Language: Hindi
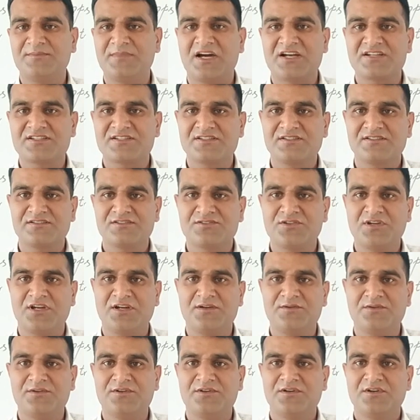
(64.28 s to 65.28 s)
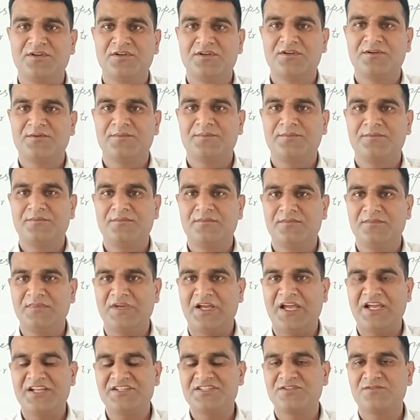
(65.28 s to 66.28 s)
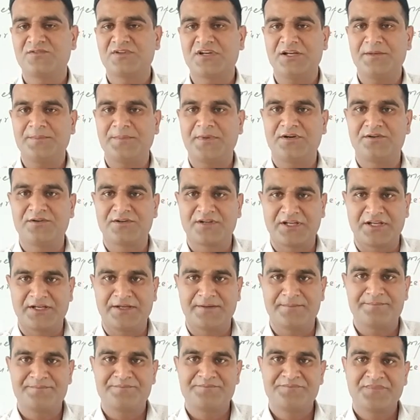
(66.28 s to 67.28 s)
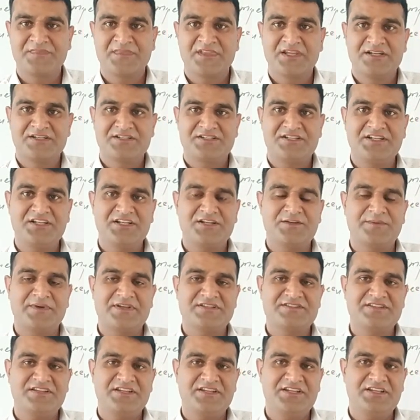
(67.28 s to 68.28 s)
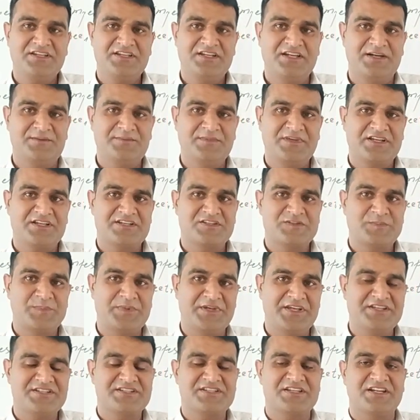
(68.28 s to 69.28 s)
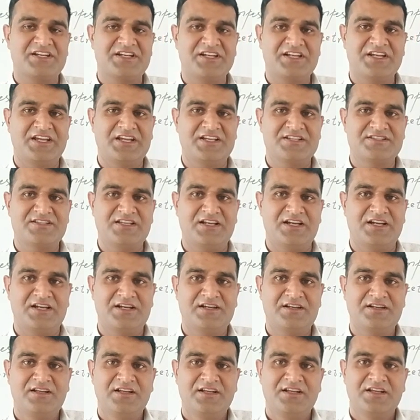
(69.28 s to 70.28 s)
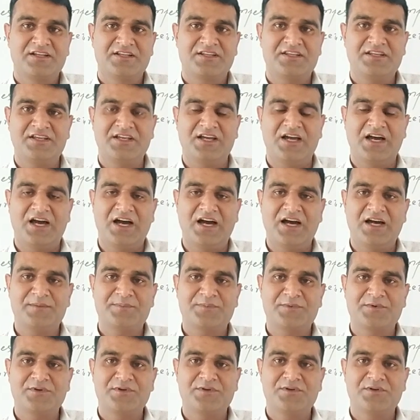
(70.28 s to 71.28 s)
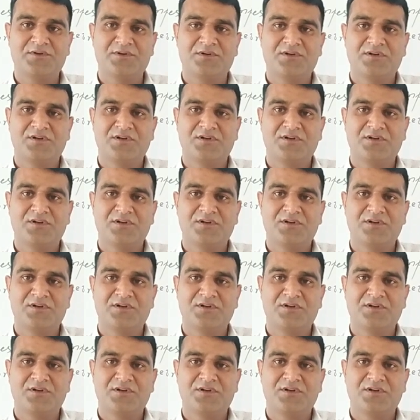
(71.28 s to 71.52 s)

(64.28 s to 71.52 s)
मार्क्स जो है वो अचीव कर पाओगे ठीक वैसे ही हम एक स्पीच करेंगे ऐसा कि आपको